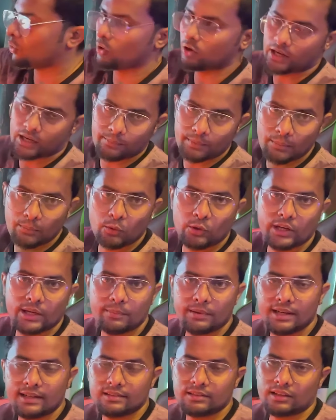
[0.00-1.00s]
ऑनलाइन भी आप लोग
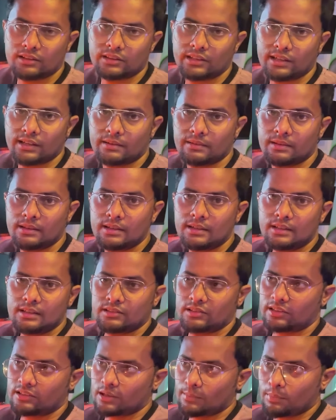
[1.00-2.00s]
गेम खेल सकते हैं
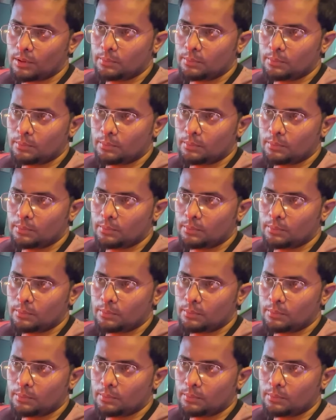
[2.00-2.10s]
जैसे